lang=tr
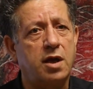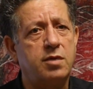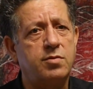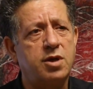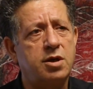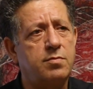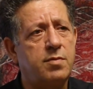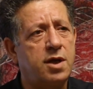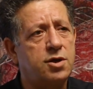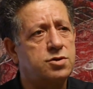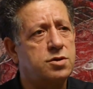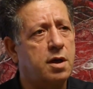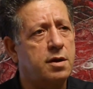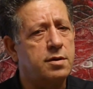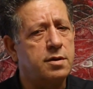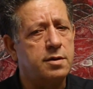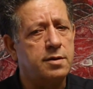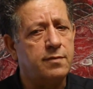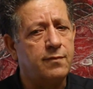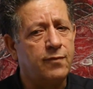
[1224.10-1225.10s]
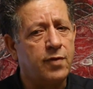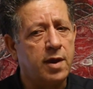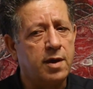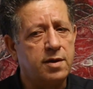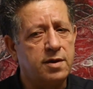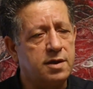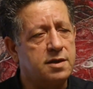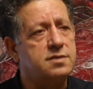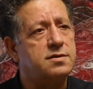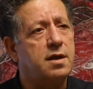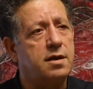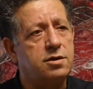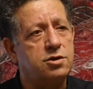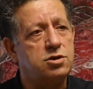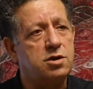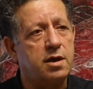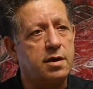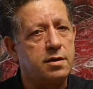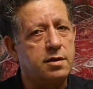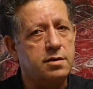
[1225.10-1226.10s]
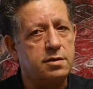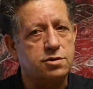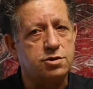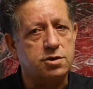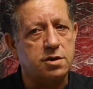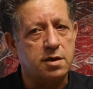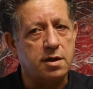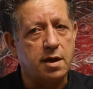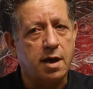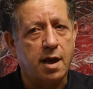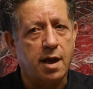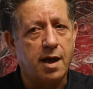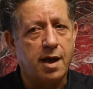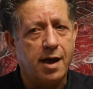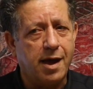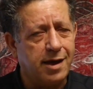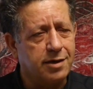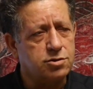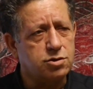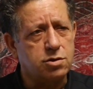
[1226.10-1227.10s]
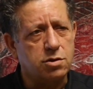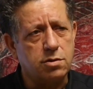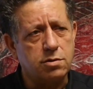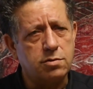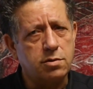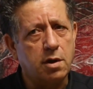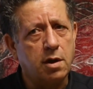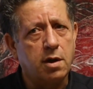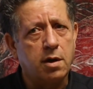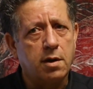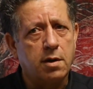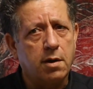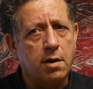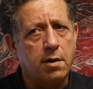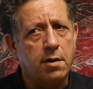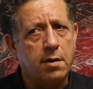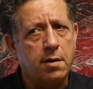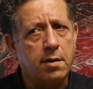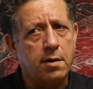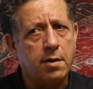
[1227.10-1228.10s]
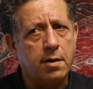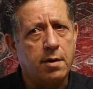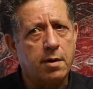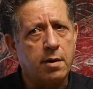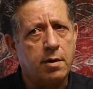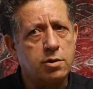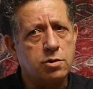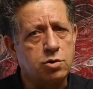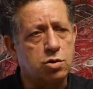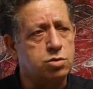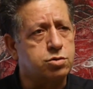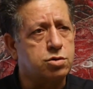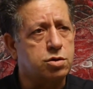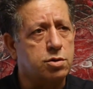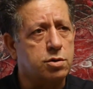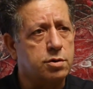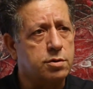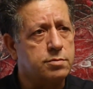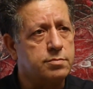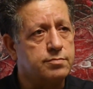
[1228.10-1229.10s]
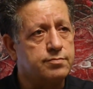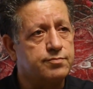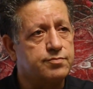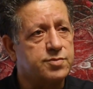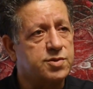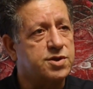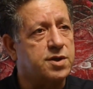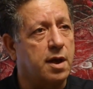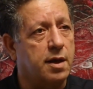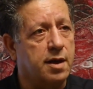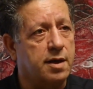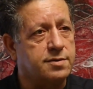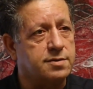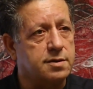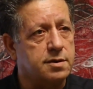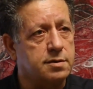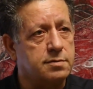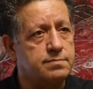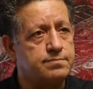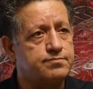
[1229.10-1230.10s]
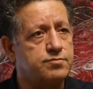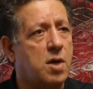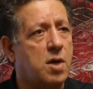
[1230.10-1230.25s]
yeni bir mecranın izleyicileri için en son e, kültürün, sanatın,